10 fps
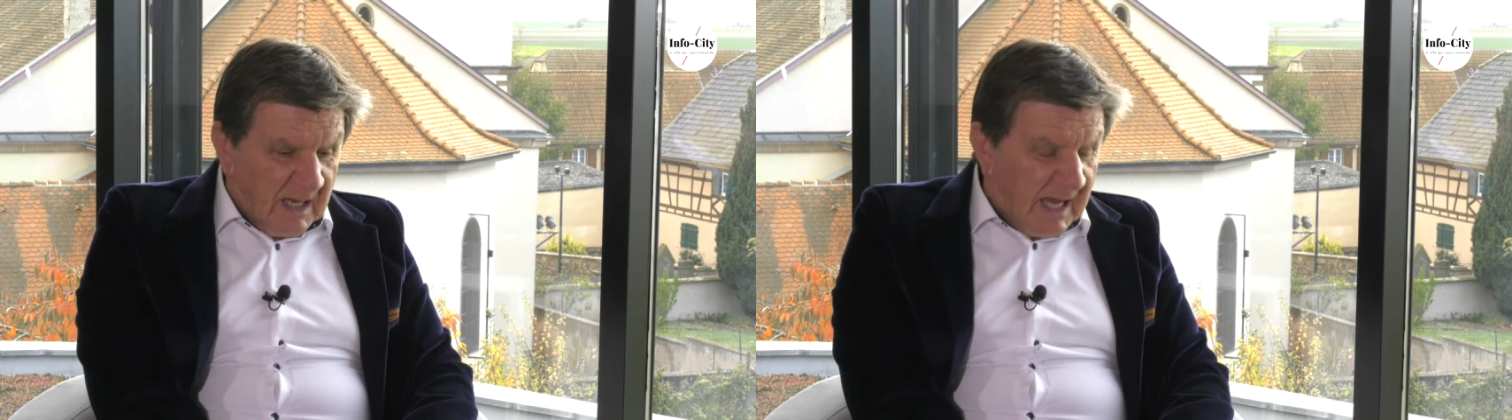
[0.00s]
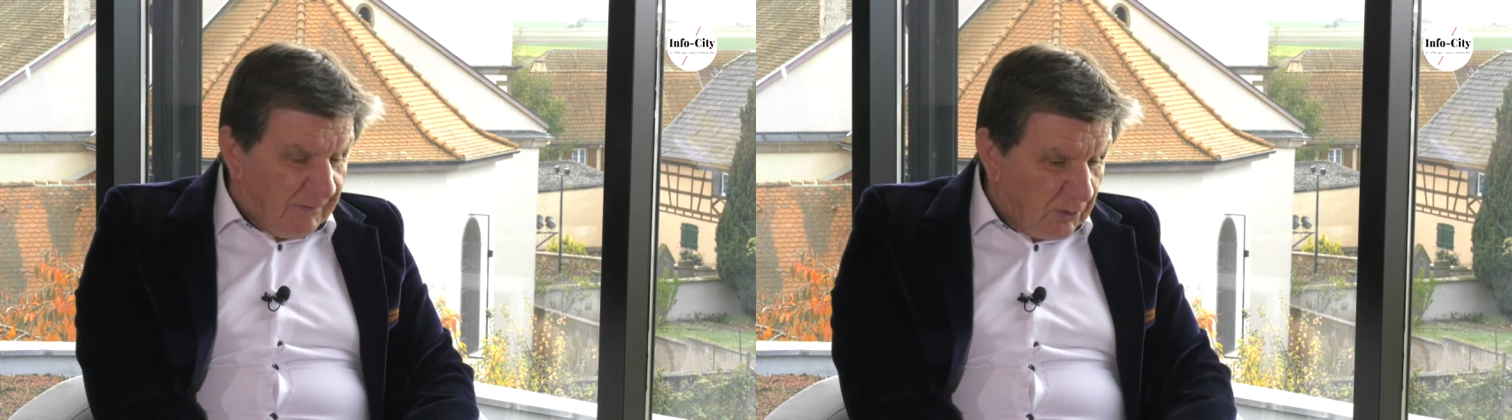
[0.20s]

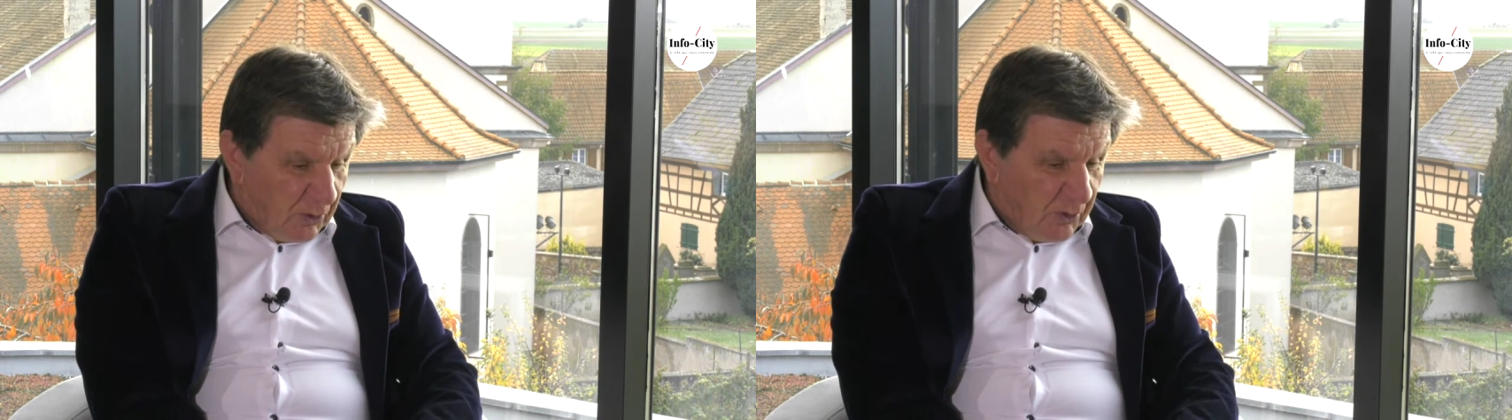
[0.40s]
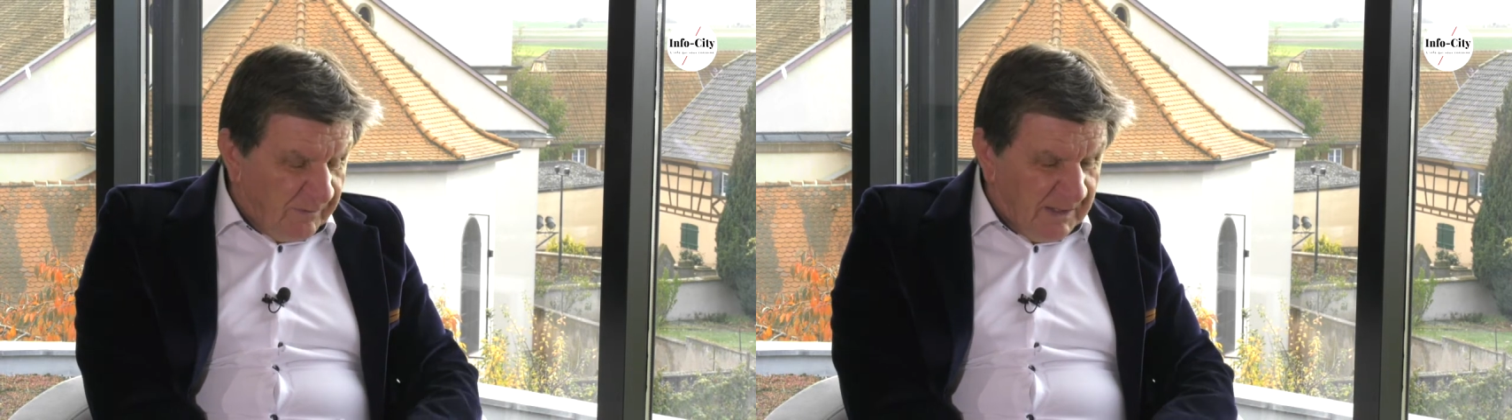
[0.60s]
avant
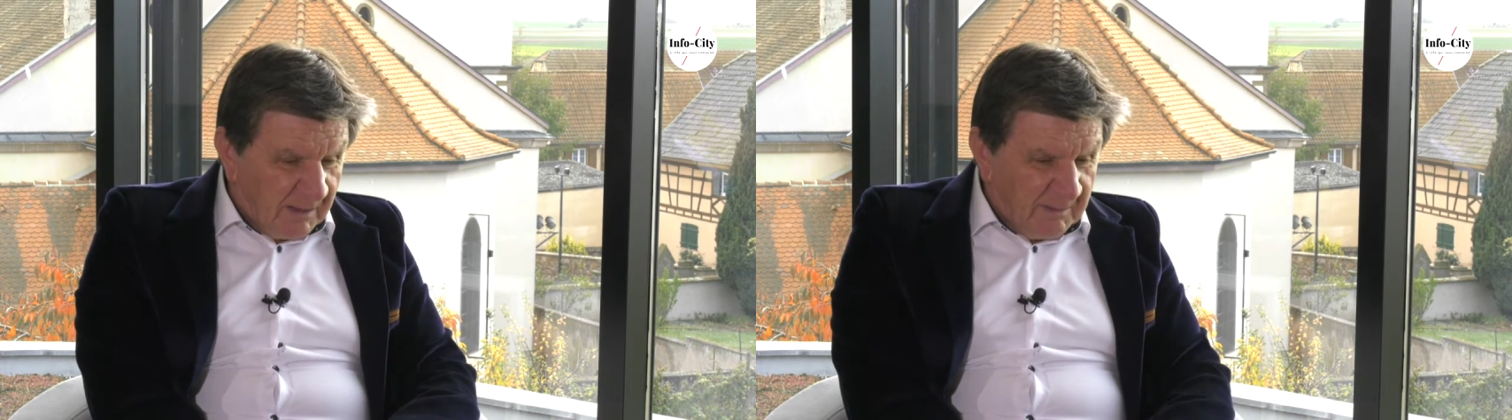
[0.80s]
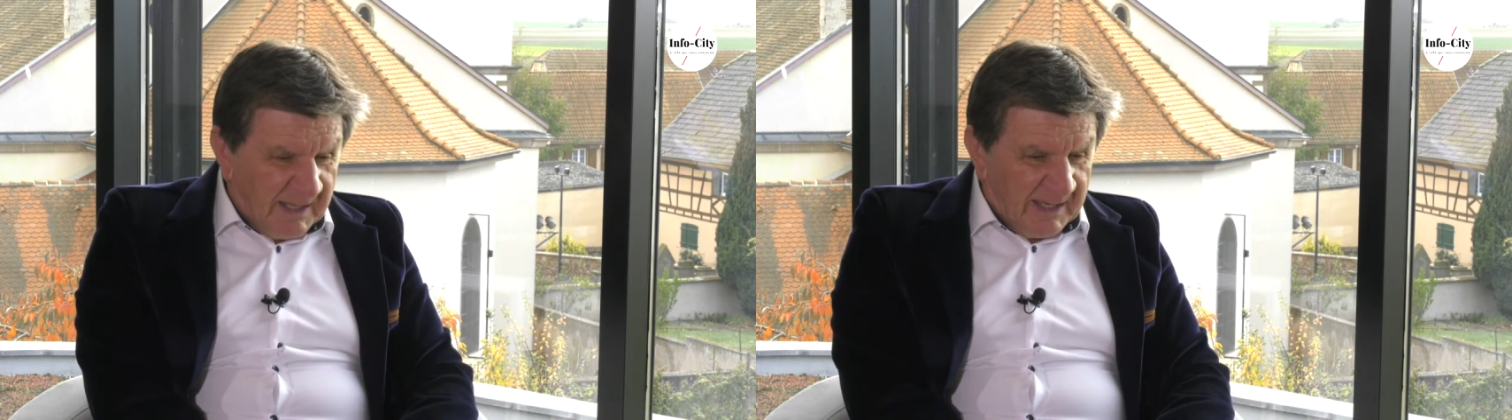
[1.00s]
de
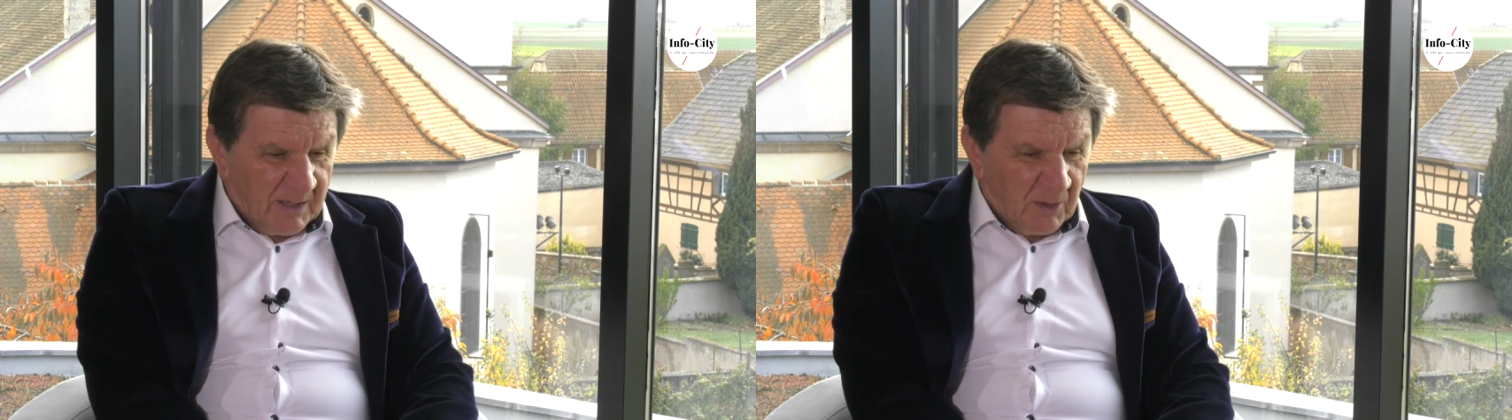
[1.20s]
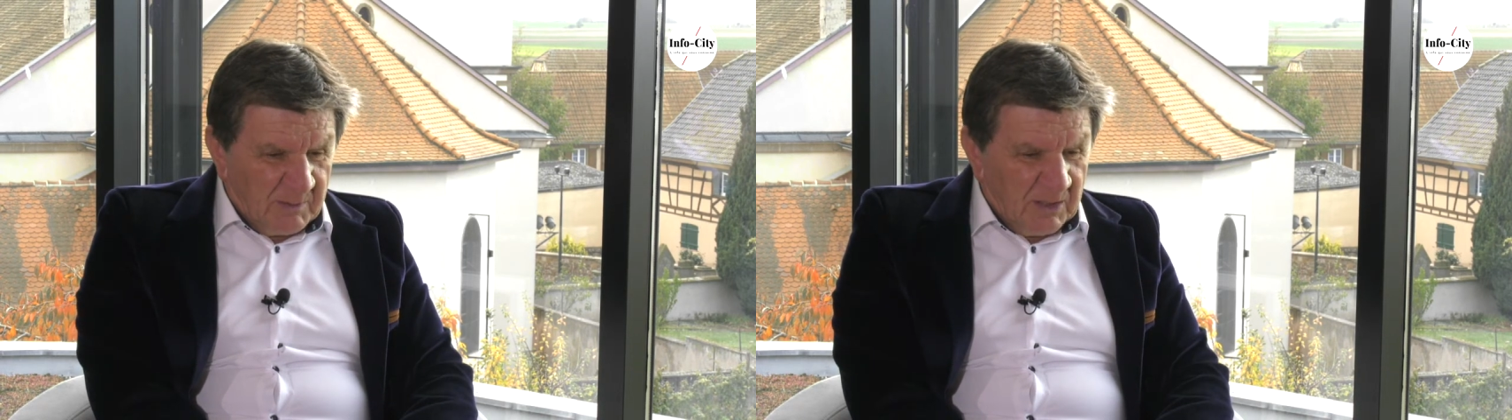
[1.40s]
devenir maire en